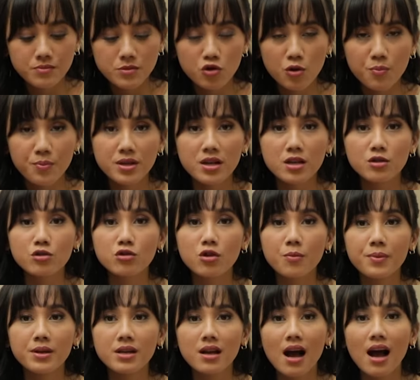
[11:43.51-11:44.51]
toppingnya tuh
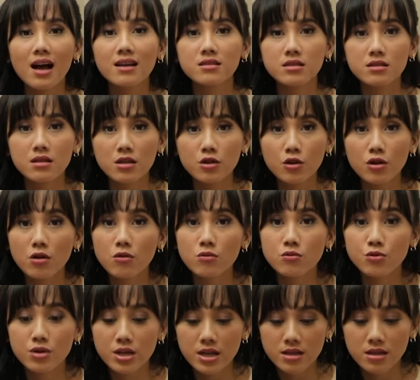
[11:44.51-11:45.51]
topping yang asin atau
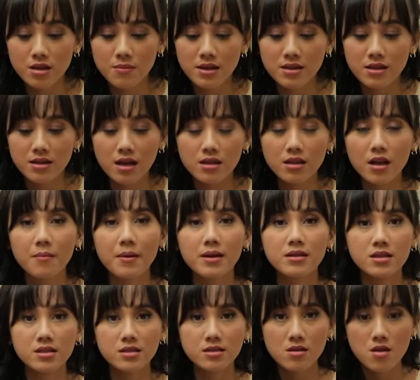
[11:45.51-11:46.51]
yang gurih dibandingkan yang
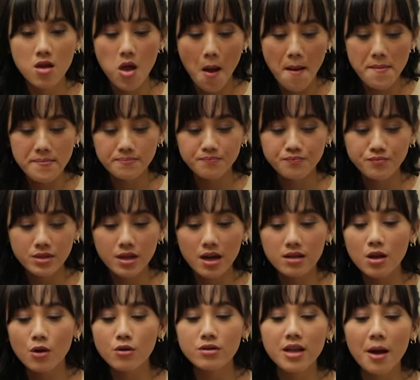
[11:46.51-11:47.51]
manis Gak
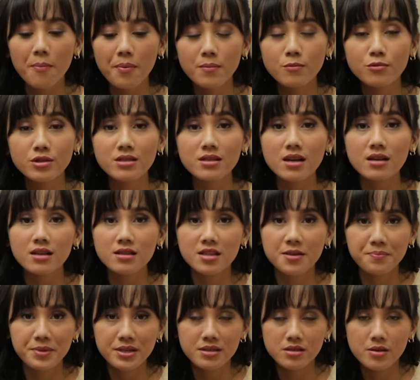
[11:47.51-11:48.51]
tau kenapa mungkin karena
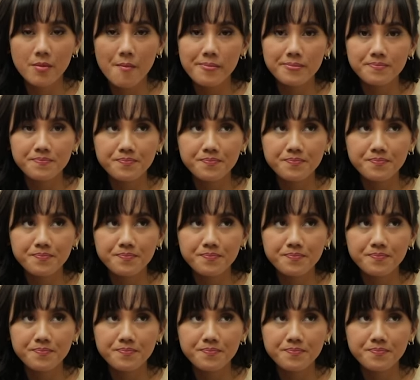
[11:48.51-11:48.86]
tipis